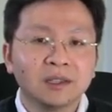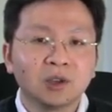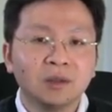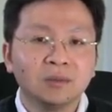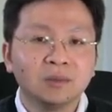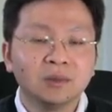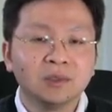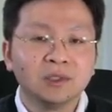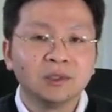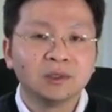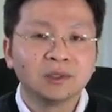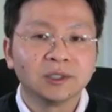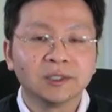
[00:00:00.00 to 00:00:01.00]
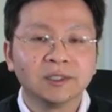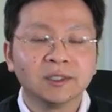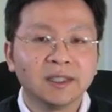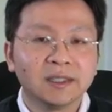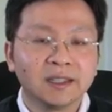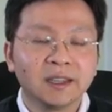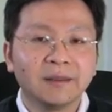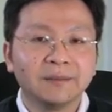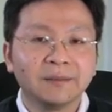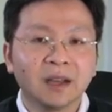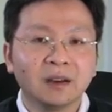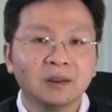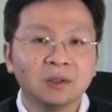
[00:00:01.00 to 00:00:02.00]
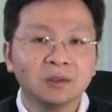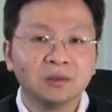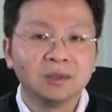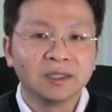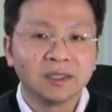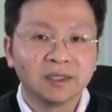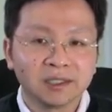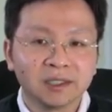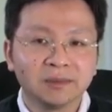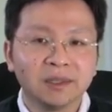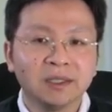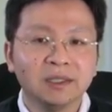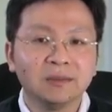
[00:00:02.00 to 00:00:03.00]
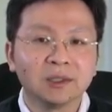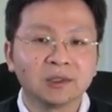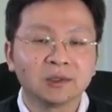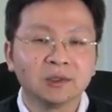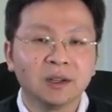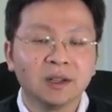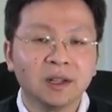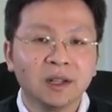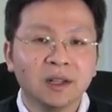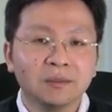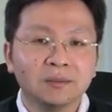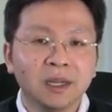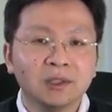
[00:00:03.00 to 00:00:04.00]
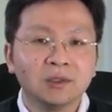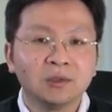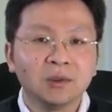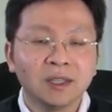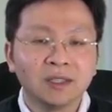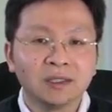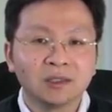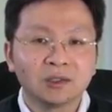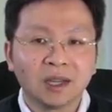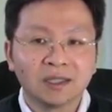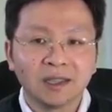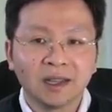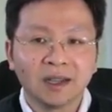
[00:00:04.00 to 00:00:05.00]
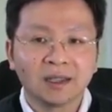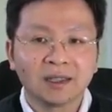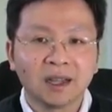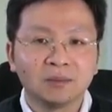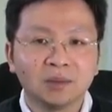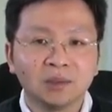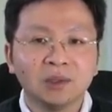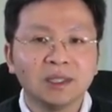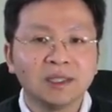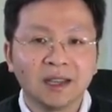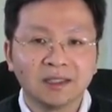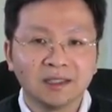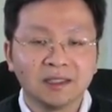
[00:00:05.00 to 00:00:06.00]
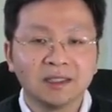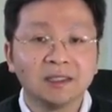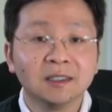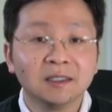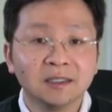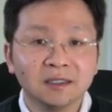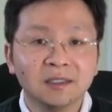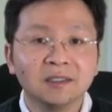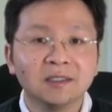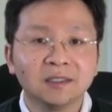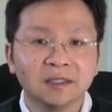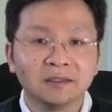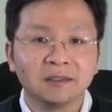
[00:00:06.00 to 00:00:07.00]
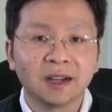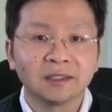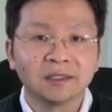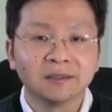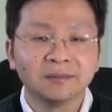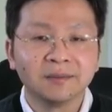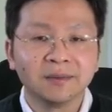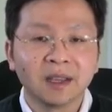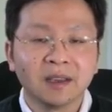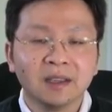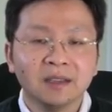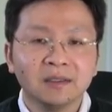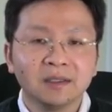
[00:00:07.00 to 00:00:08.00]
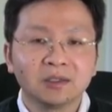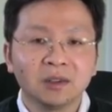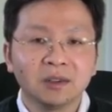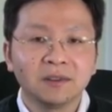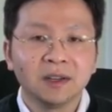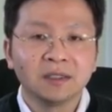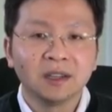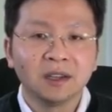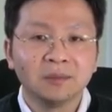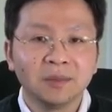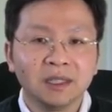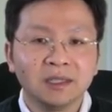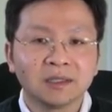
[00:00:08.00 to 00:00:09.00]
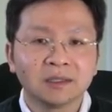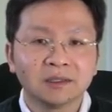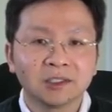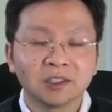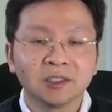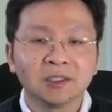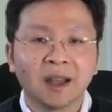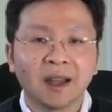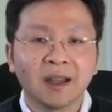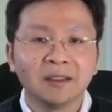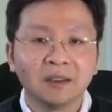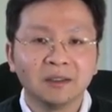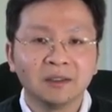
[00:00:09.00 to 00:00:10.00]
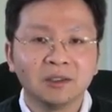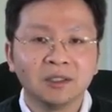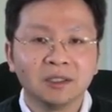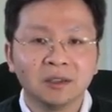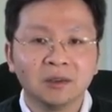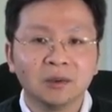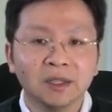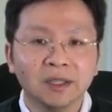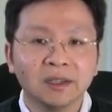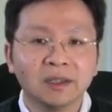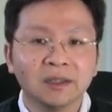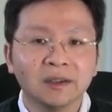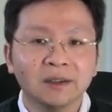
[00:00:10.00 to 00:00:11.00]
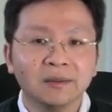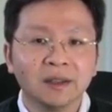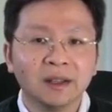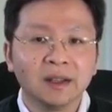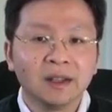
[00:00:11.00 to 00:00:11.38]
在川普就职那天啊，我录的这个视频里面说，美中关系的转向啊，它不会在几个星期之内发生，因为双方要彼此试探，要有几个回合。